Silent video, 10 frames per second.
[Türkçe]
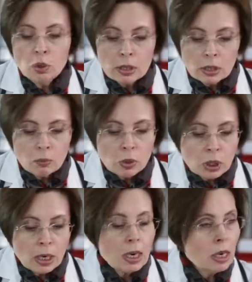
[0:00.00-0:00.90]
Bu
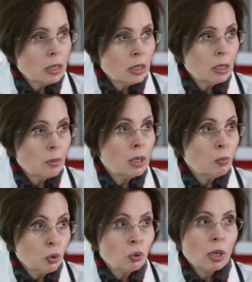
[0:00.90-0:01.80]
nasılmış diye aslında bir
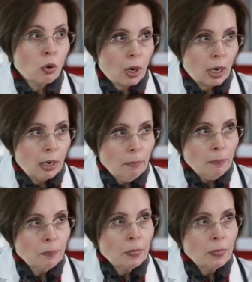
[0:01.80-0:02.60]
de bunu da görelim.